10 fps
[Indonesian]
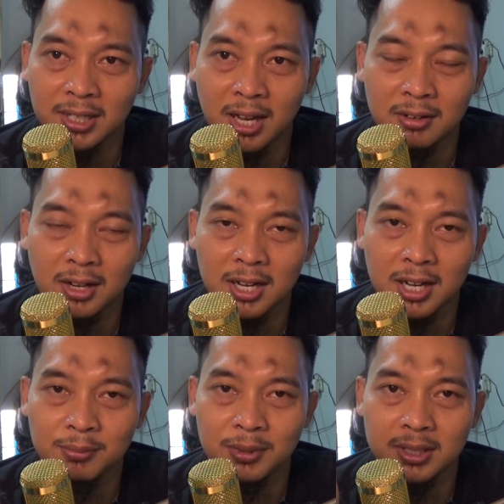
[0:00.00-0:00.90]
kalau
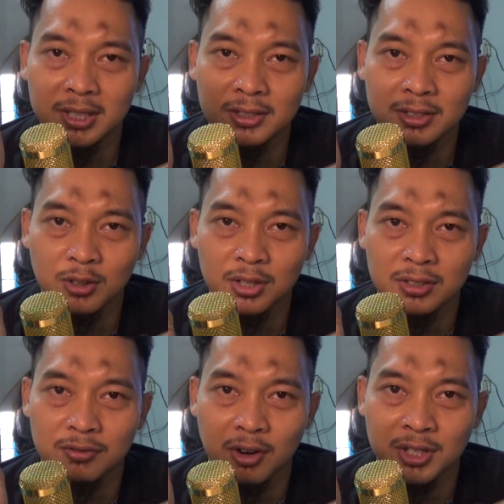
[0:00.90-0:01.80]
kalian beli
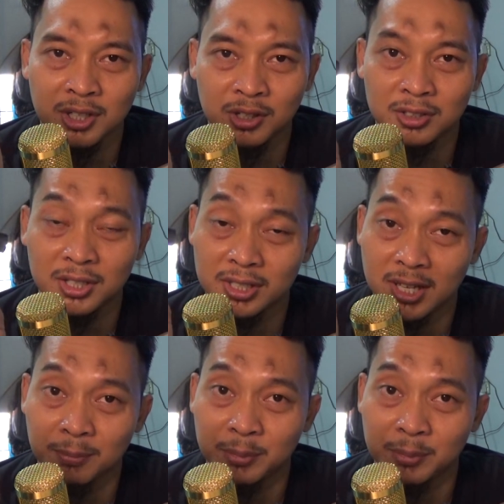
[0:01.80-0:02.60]
Sony Voice Recorder yang